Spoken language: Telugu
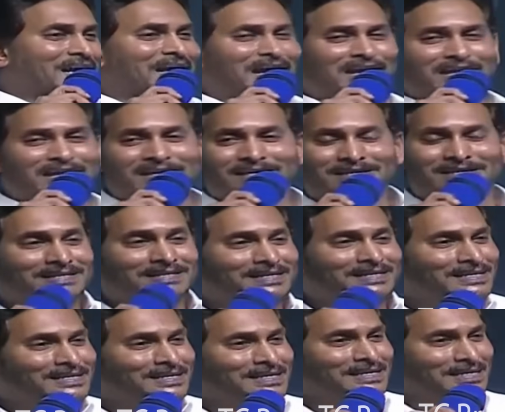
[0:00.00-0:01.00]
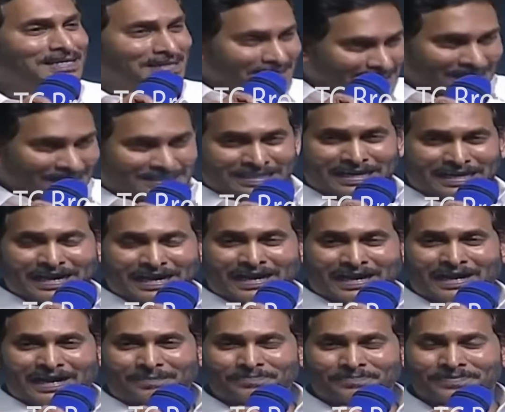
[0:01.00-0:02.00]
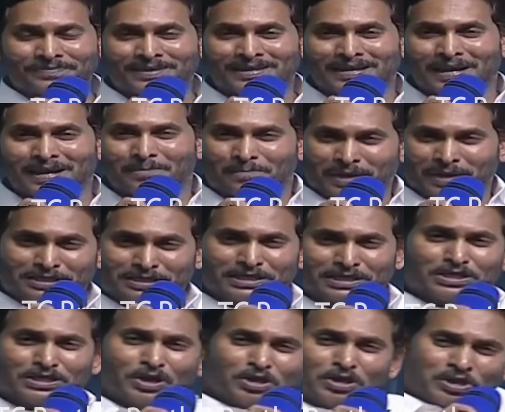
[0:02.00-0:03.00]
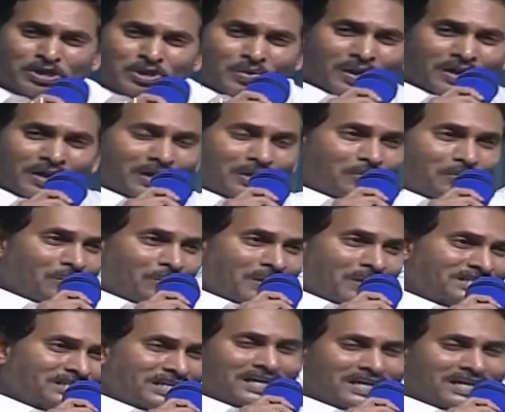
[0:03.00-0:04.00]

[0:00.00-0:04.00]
ఎగరాలి నిజంగా ప్రతి నియోజకవర్గంలో మన